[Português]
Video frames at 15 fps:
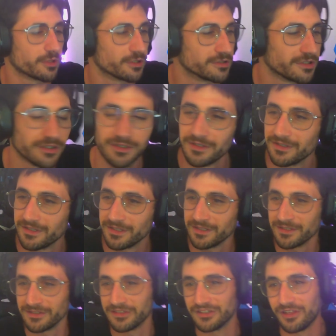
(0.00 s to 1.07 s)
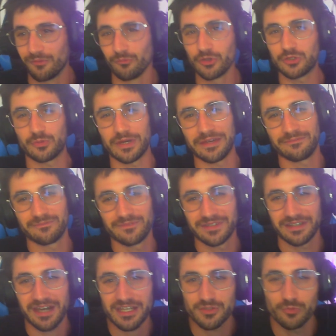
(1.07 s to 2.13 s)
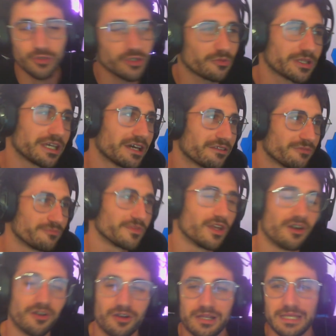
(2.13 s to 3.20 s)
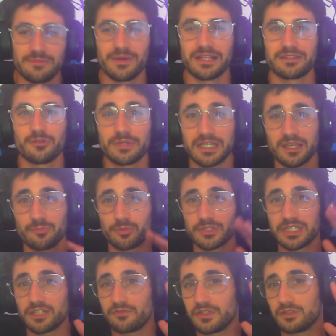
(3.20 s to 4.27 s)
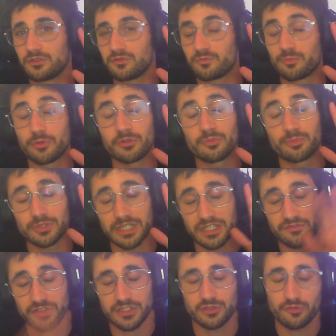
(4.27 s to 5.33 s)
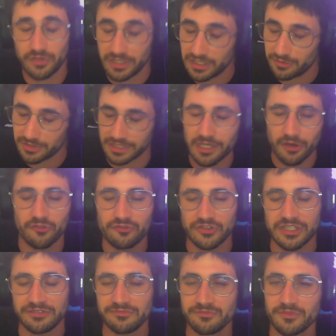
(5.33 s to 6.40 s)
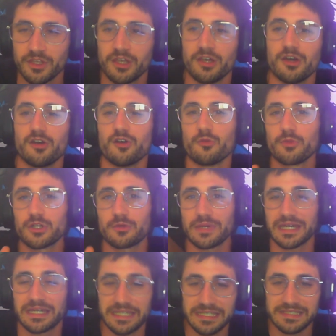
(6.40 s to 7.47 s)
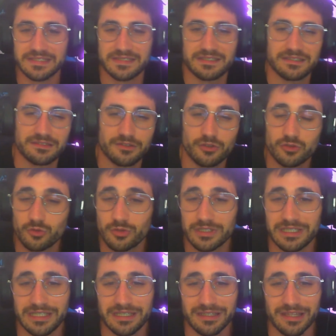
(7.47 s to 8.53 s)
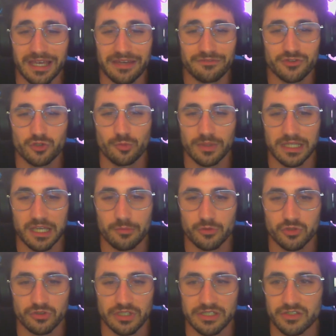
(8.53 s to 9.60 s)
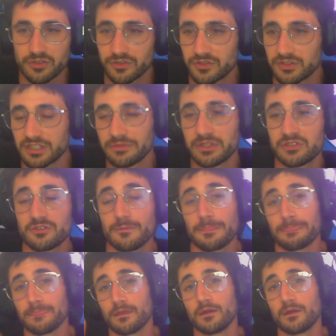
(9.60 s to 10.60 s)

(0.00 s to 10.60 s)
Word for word: Pronto. Muito bem, guys, muito obrigado. Olhem, malta, obrigado por terem, vindo, por, por terem visto o vídeo até ao fim. O meu nome é Rix, eu estou aqui em live, desculpem lá, eu vou esconder estas coisas outra vez.